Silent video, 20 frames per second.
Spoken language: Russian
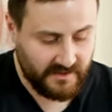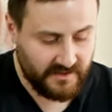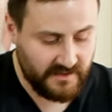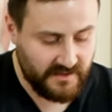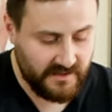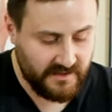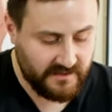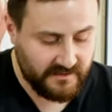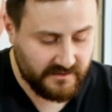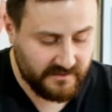
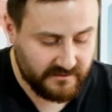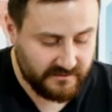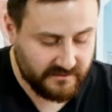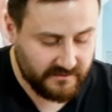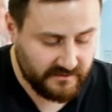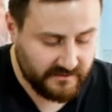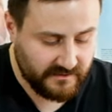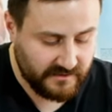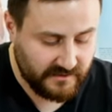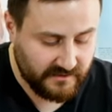и
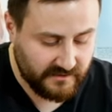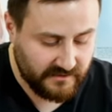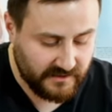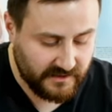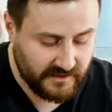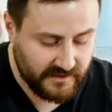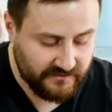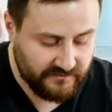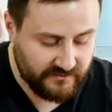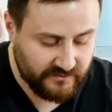
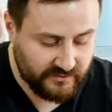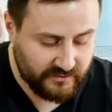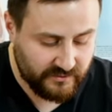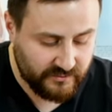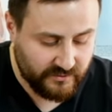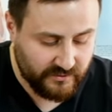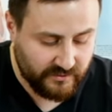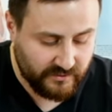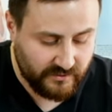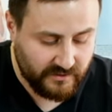левую
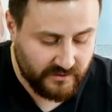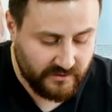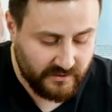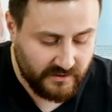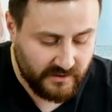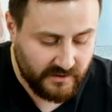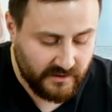руку